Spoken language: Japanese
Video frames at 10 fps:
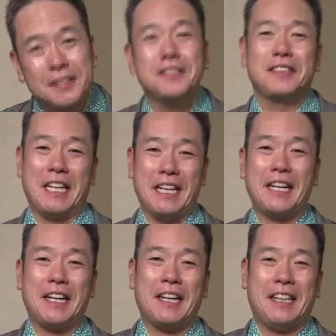という
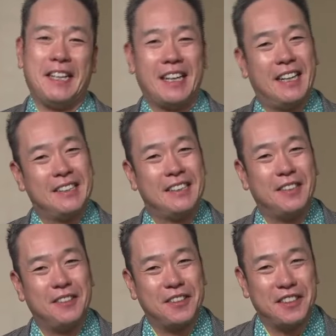ね、えー、感じ
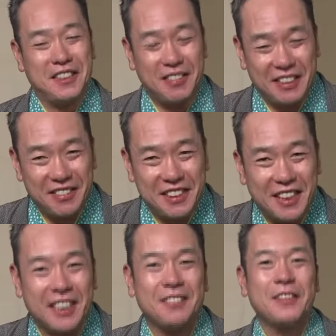でお送りしてまいりまし
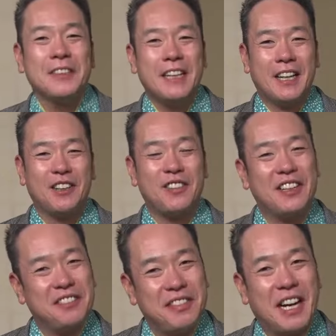たけれども、えー、この
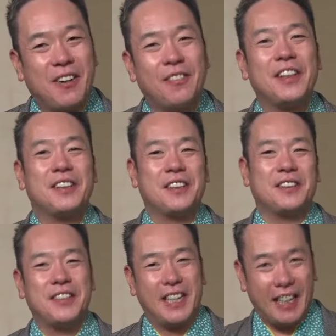番組は
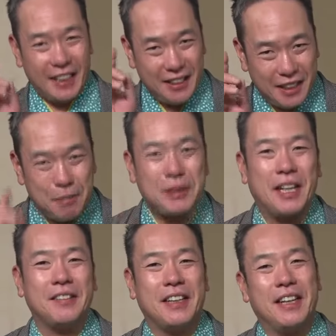コメントそれからいいね
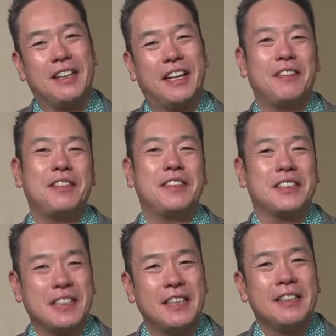ボタン、えー、並びに
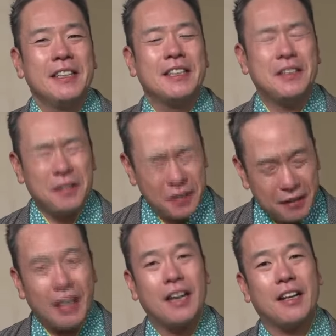ですねいろ
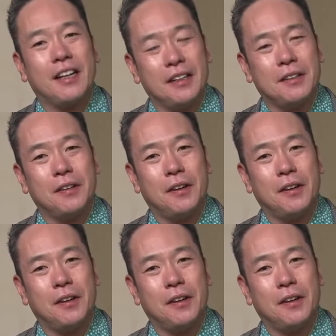いろアンケート